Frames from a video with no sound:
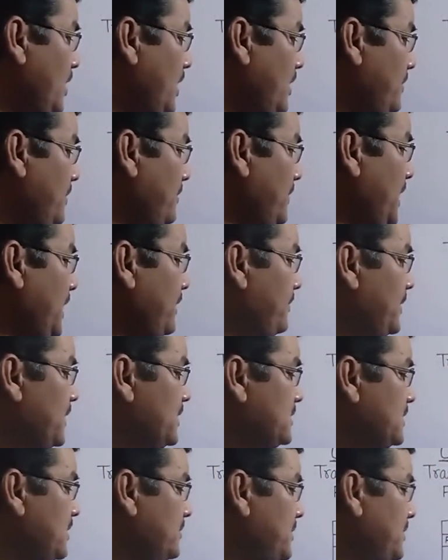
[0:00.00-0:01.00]
अब हमारे
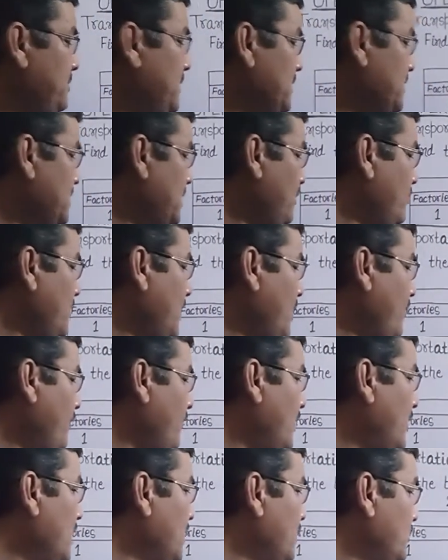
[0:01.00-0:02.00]
पास अभी बचा हुआ
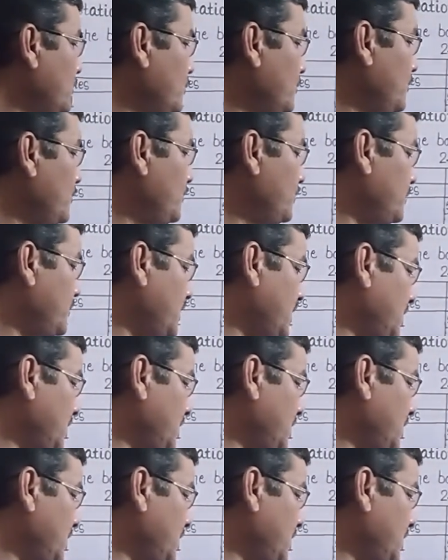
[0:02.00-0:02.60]
वन टू